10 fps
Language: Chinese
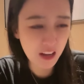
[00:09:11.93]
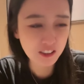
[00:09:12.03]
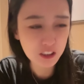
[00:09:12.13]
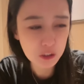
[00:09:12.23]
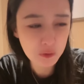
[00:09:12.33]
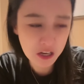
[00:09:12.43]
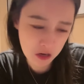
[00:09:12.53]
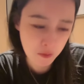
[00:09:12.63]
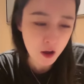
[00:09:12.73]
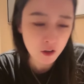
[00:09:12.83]
那是因为
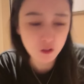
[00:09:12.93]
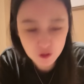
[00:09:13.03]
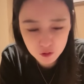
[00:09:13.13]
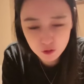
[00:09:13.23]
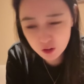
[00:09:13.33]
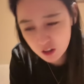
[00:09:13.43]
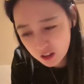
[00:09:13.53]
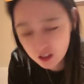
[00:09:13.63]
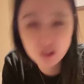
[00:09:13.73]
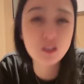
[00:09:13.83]
你，嗯，这个
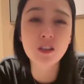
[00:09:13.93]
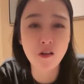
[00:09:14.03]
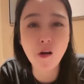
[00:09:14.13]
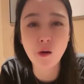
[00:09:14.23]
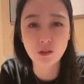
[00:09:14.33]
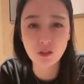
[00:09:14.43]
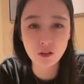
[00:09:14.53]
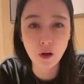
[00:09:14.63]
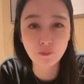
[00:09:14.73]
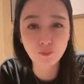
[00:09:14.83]
其实挺好吃
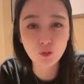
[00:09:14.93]
的。